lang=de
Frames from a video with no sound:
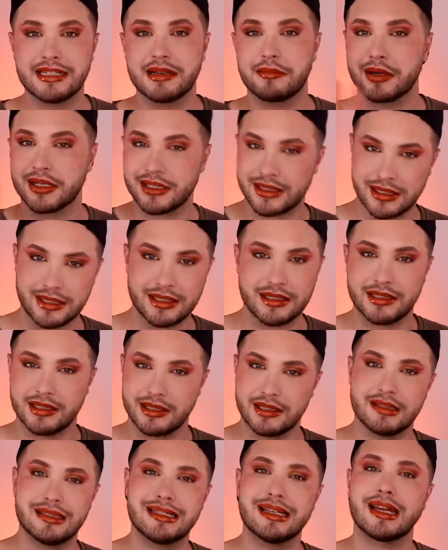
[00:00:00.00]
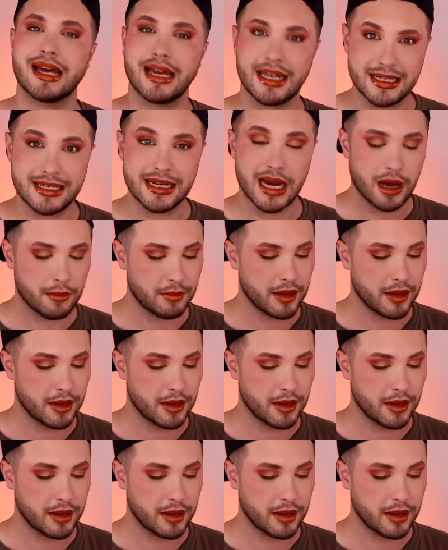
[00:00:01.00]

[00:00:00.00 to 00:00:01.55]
aber sie sind recht nah